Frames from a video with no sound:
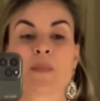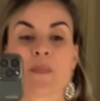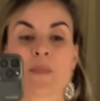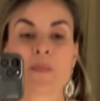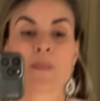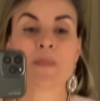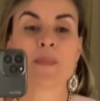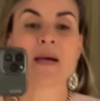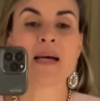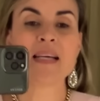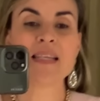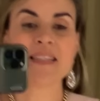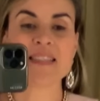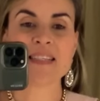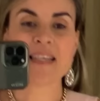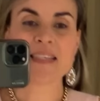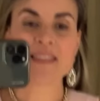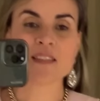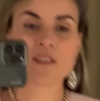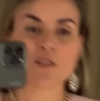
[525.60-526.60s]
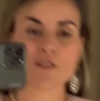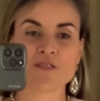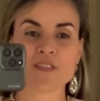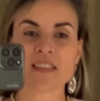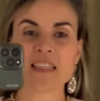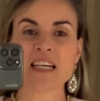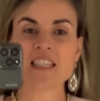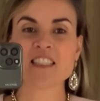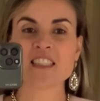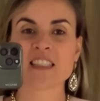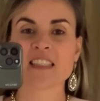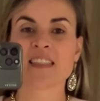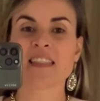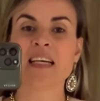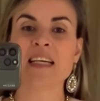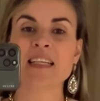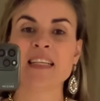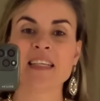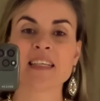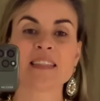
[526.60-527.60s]
Mais essa novidade aqui
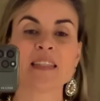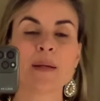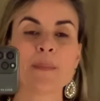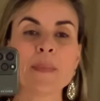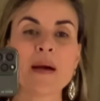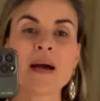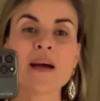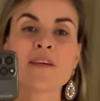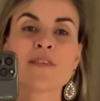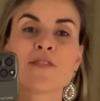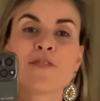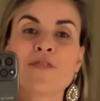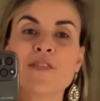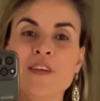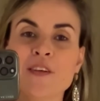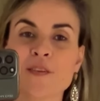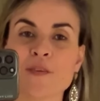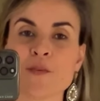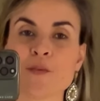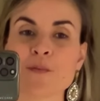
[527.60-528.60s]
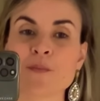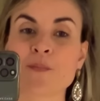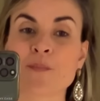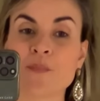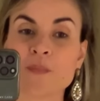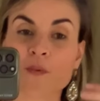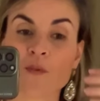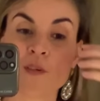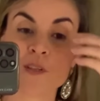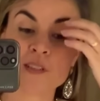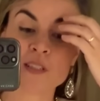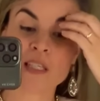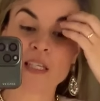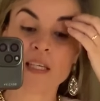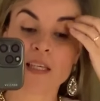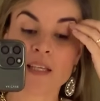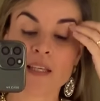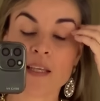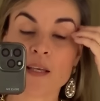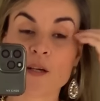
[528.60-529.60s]
da linha da Marfino,
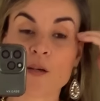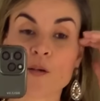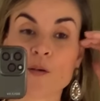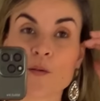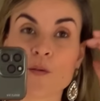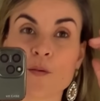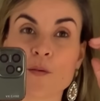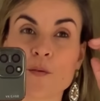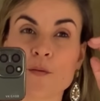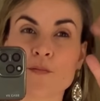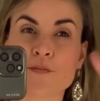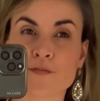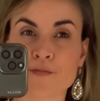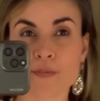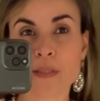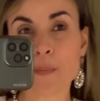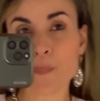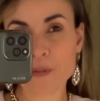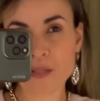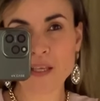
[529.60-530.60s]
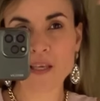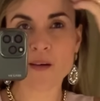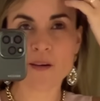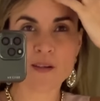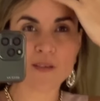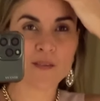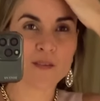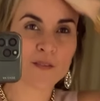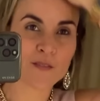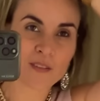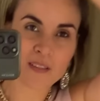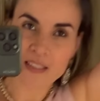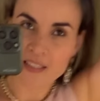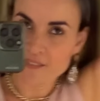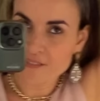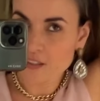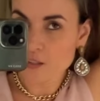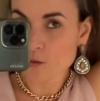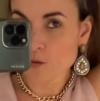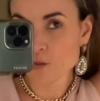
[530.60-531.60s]
ontem eu... É porque eu
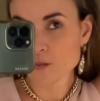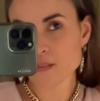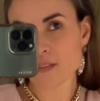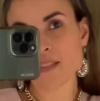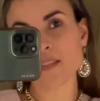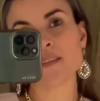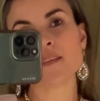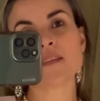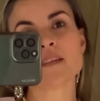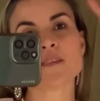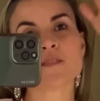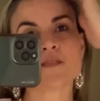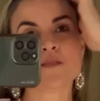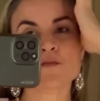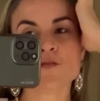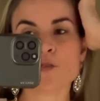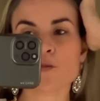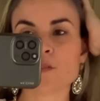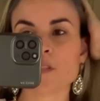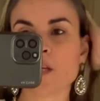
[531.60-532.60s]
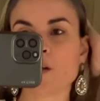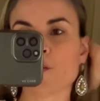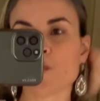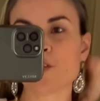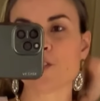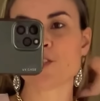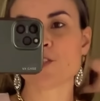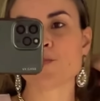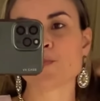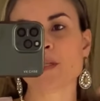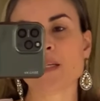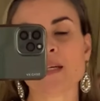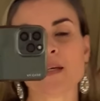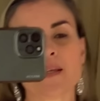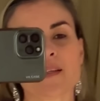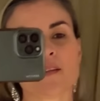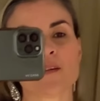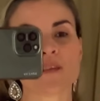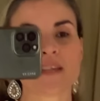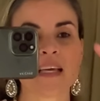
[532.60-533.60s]
gravei ontem e voltei hoje de manhã.
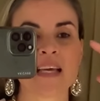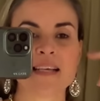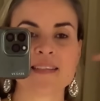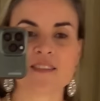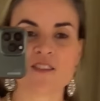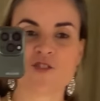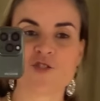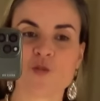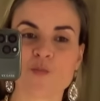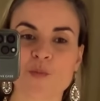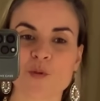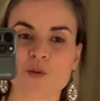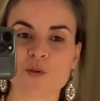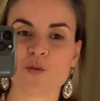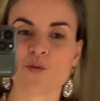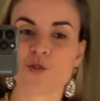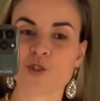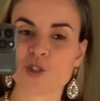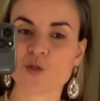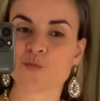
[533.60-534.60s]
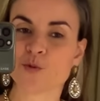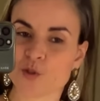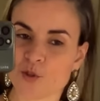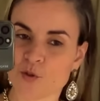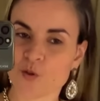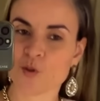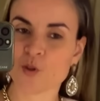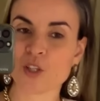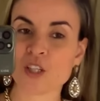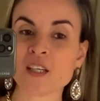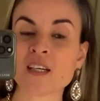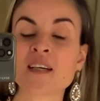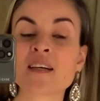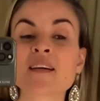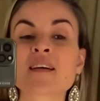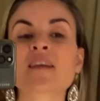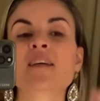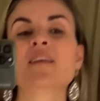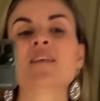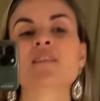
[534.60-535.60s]
Então quem assistiu meu último tour,
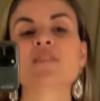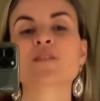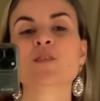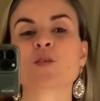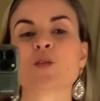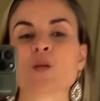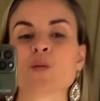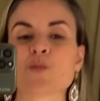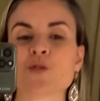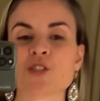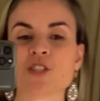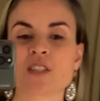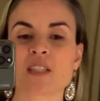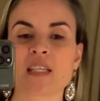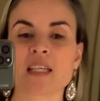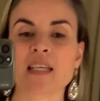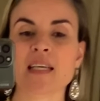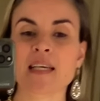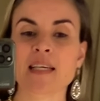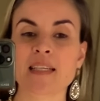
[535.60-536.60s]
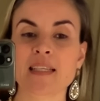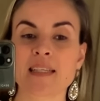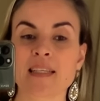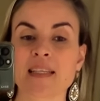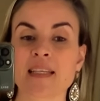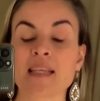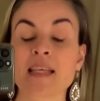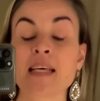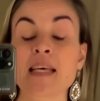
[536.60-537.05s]
viu que eu mostrei ele.